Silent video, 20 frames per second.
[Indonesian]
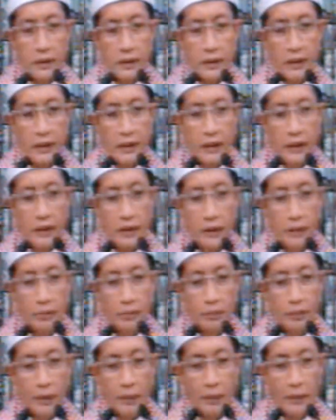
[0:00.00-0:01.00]
Jadi
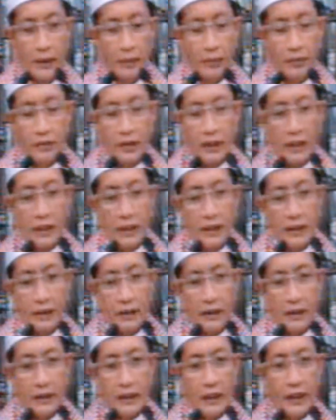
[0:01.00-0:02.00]
Bapak Ibu sekalian,
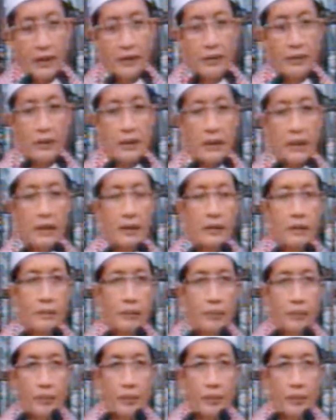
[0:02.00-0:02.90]
kita lanjutkan.